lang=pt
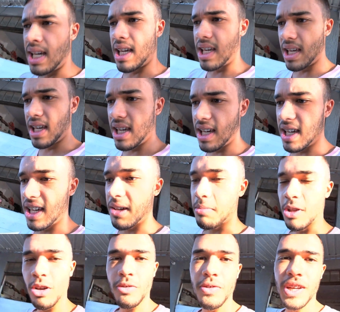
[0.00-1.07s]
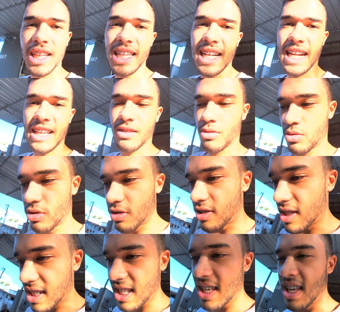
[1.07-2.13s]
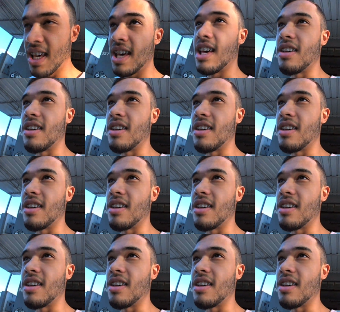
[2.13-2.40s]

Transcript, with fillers: E eu tô uma nada, não tô dando aqui.